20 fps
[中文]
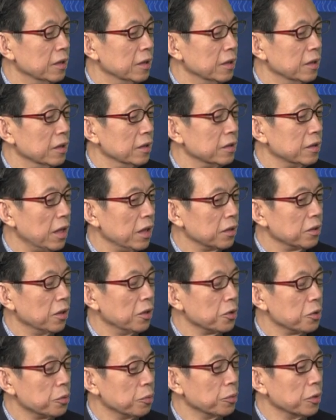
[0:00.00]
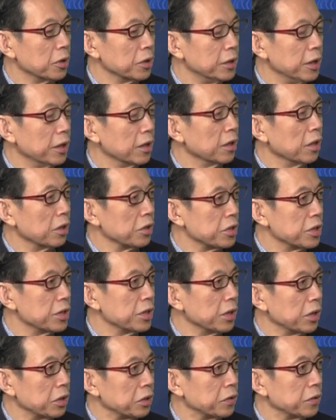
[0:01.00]
他告诉我这个老师
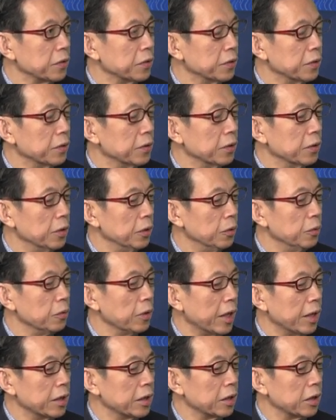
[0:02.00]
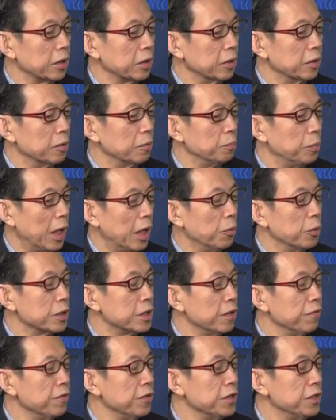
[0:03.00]
啊，后来呢把我
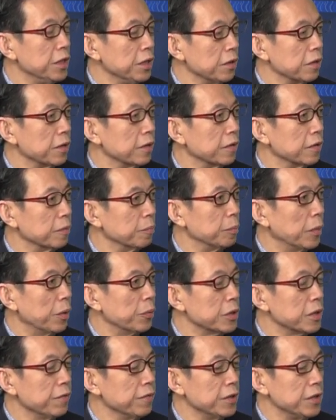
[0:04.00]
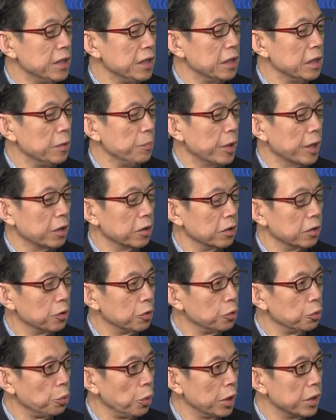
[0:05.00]
这封信，把我这封信里面。
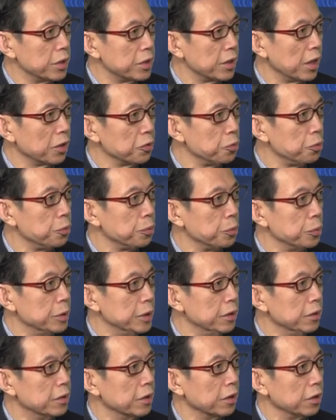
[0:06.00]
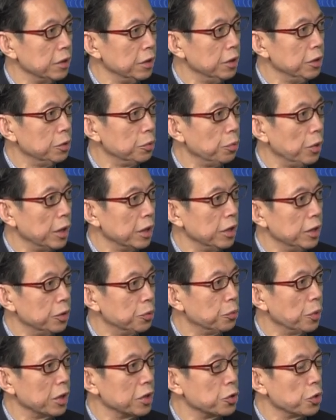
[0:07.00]
断章取义的一段一
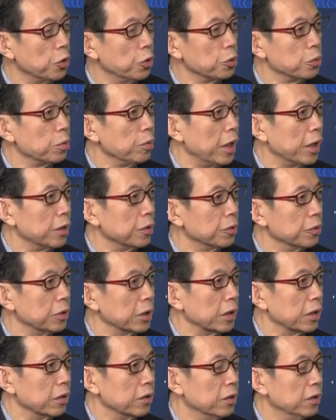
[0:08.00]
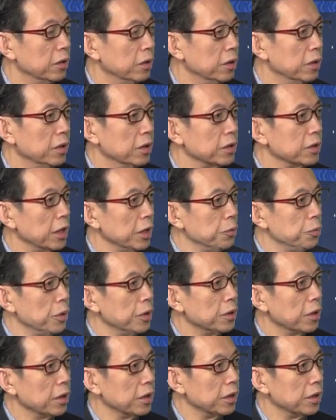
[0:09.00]
段抽出来以后呢，给学校领